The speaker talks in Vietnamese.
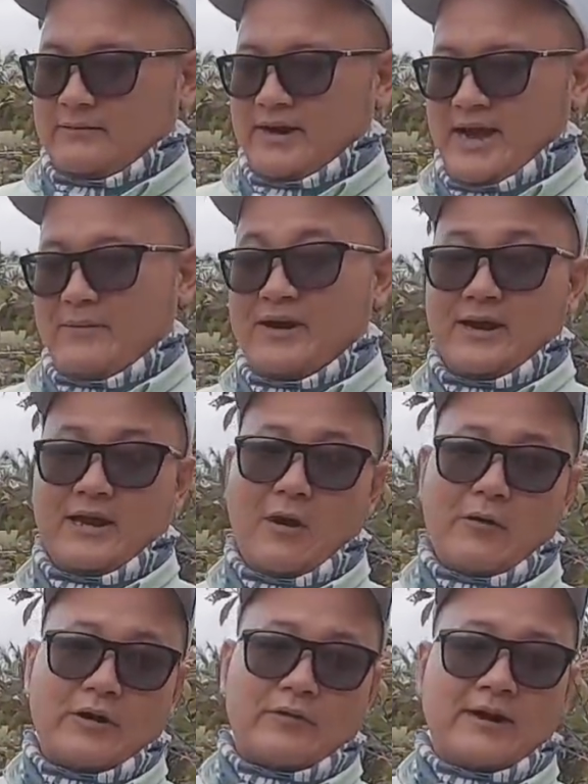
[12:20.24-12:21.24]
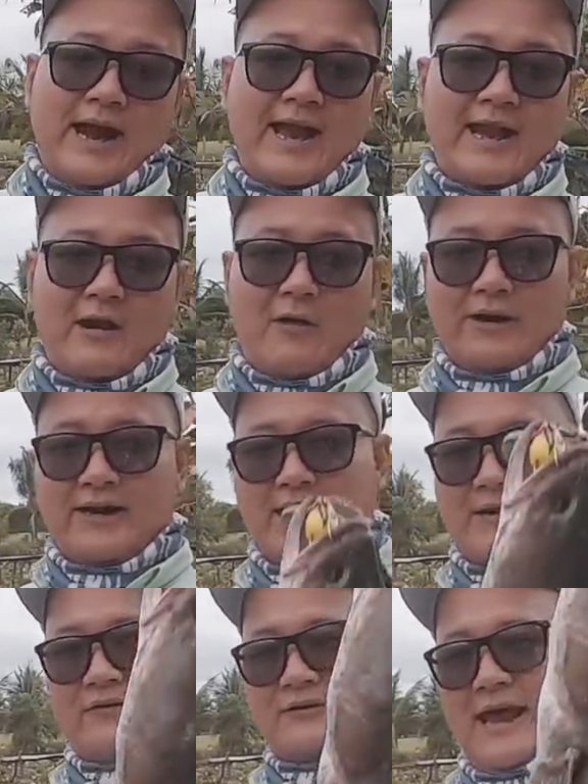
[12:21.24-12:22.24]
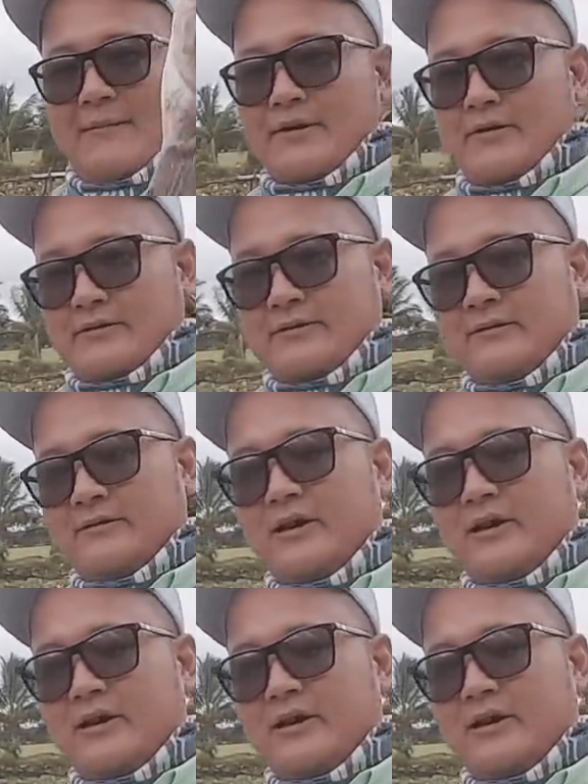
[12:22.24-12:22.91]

mà anh em mới có thể lôi được con cá ra khỏi cái địa hình phức tạp được